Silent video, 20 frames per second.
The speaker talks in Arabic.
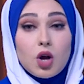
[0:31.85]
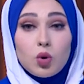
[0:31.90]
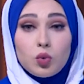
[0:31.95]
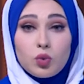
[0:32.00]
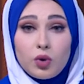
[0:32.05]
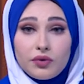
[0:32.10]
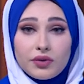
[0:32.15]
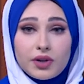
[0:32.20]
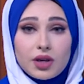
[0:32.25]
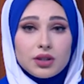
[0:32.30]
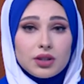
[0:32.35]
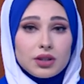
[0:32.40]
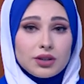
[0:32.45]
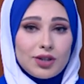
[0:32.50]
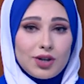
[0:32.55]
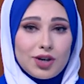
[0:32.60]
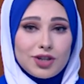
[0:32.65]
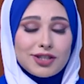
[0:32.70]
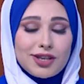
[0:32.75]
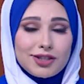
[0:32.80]
وفقا
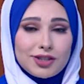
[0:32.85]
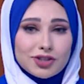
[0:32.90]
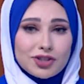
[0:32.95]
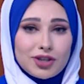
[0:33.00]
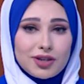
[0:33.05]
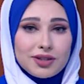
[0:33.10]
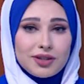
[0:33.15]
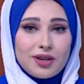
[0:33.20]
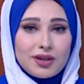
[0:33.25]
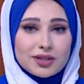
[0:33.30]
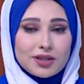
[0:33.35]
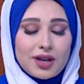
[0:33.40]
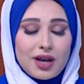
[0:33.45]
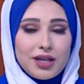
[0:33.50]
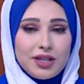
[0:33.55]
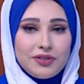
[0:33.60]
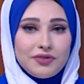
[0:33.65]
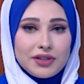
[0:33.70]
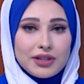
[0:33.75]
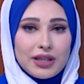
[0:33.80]
لدراسة نشرتها
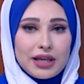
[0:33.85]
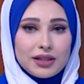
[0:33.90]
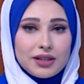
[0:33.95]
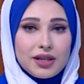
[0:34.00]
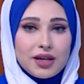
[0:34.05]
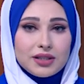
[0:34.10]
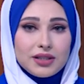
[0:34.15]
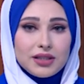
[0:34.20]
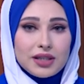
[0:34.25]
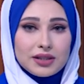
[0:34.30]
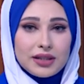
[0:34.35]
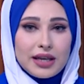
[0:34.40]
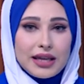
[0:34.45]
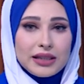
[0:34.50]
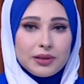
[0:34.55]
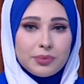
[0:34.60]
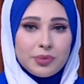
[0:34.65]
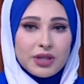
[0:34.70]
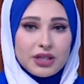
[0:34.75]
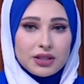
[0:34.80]
صحيفة الجارديان
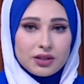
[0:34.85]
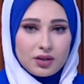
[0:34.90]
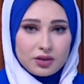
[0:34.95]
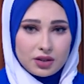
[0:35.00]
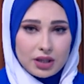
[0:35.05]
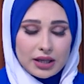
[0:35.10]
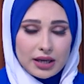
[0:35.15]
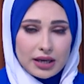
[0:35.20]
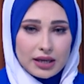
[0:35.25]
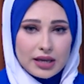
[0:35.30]
البريطانية